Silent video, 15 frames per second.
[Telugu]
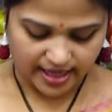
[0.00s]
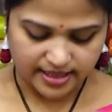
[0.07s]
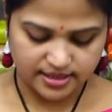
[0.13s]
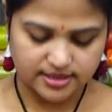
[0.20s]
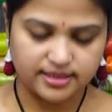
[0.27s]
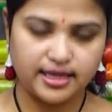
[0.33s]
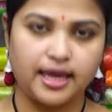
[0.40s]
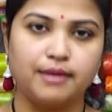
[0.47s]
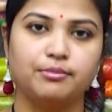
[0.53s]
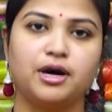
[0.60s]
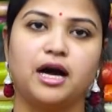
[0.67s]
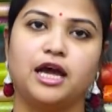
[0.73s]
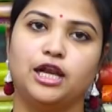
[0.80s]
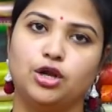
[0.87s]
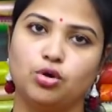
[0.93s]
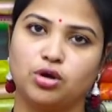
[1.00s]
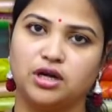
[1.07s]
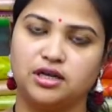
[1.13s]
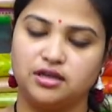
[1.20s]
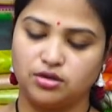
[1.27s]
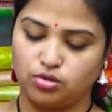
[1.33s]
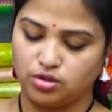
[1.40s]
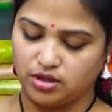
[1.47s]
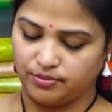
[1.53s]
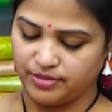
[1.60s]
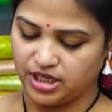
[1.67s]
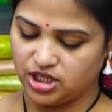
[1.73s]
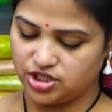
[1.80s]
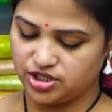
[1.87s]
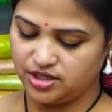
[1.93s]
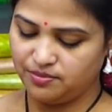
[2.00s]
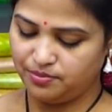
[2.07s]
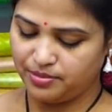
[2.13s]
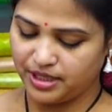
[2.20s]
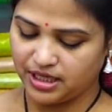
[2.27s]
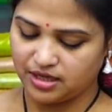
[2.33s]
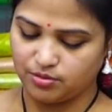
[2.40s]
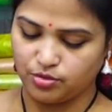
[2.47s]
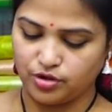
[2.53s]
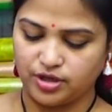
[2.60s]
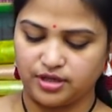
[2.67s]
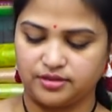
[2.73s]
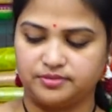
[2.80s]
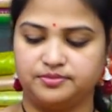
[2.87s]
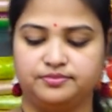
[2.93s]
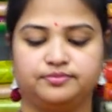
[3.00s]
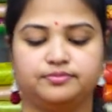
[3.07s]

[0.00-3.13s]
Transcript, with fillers: శారీ సేమ్ ఎల్లో కలర్ కాంబినేషన్ పింక్ బార్డర్